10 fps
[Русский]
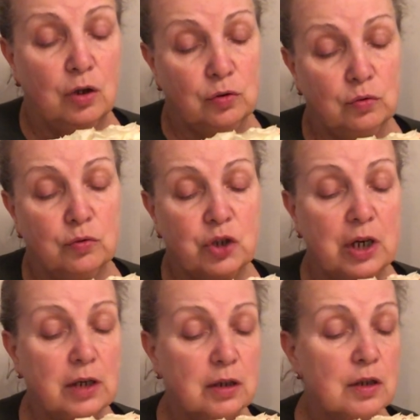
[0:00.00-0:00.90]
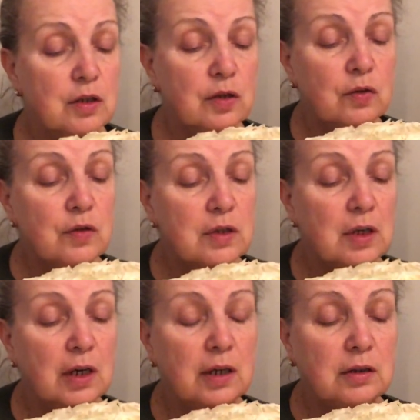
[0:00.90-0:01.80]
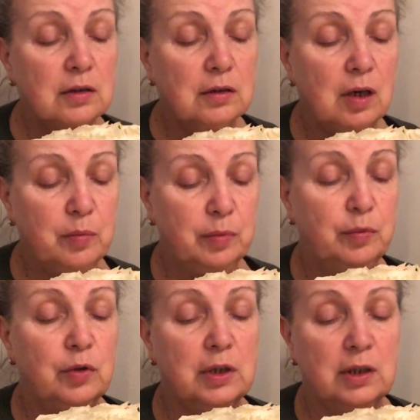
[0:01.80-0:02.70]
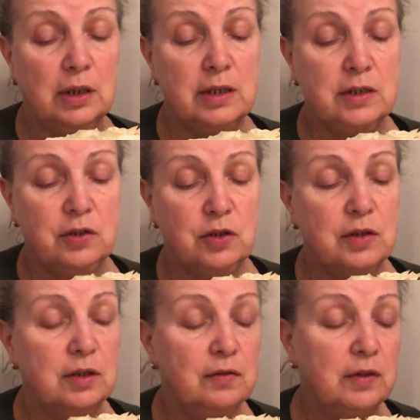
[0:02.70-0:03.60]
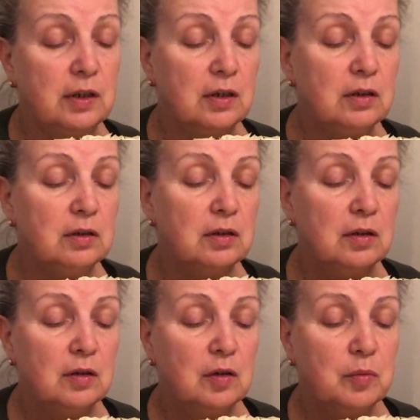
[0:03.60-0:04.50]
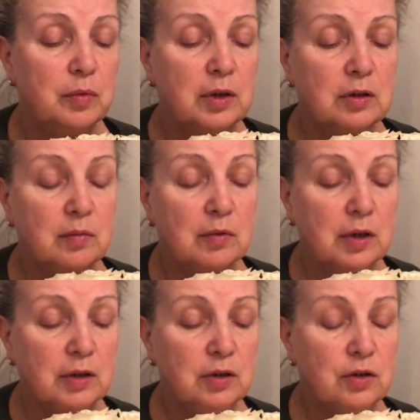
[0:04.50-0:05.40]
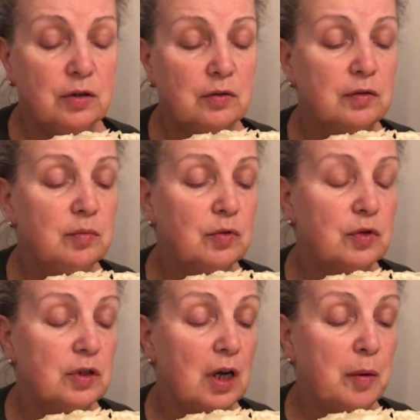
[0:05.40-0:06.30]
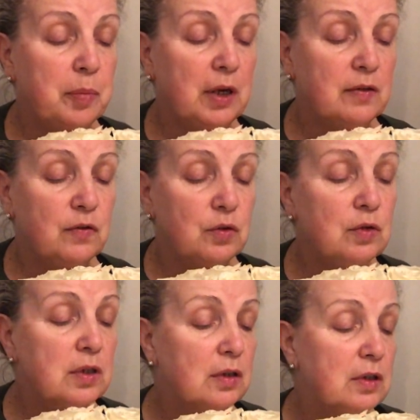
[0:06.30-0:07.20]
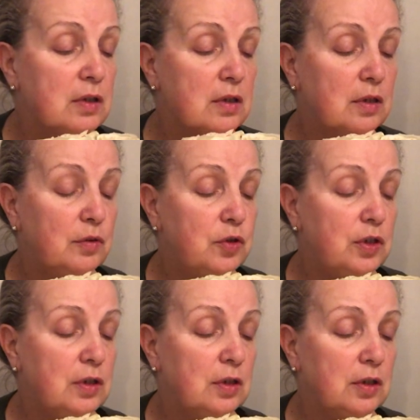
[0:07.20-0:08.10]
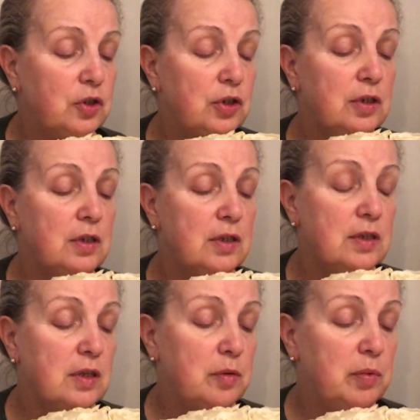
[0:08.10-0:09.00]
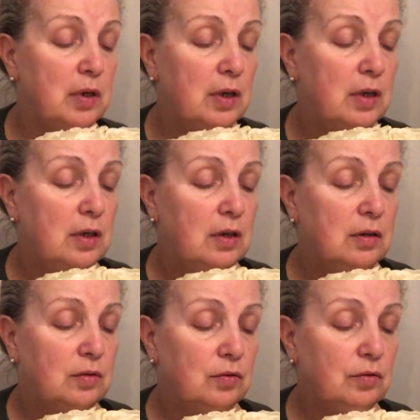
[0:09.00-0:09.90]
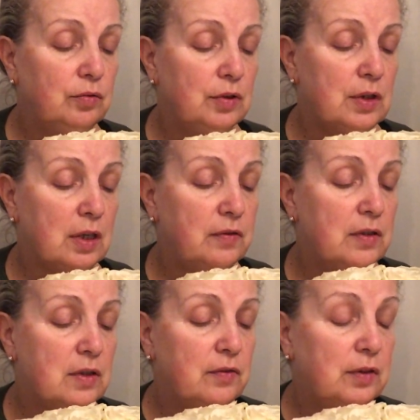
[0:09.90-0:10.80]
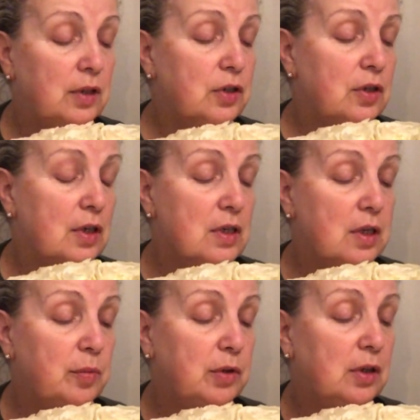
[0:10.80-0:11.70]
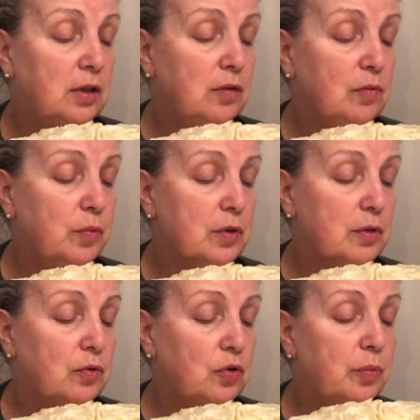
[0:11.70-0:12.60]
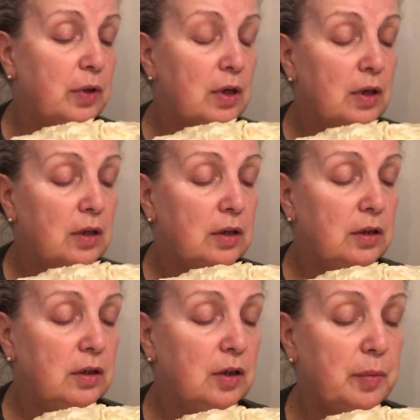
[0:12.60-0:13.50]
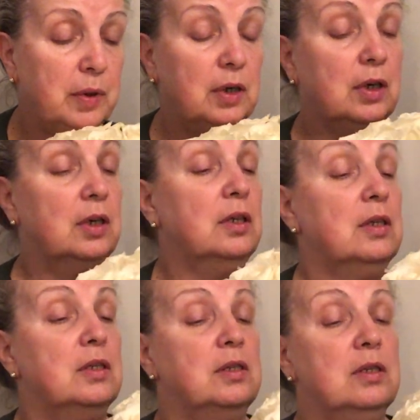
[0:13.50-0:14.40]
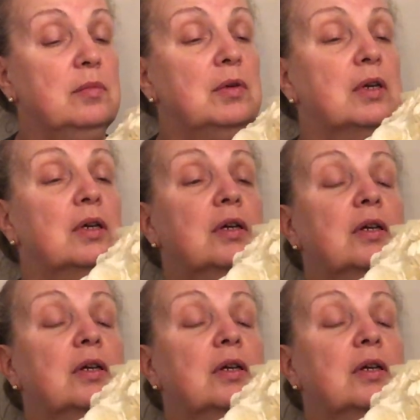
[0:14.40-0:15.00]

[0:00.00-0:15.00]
ну, шарик из роз, да, это букет. как более классический вариант, поэтому, конечно, вы можете. Опять все делаете исключительно через стебель. Ну, соответственно, вы должны ослабить таким образом, чтобы не поранить стебель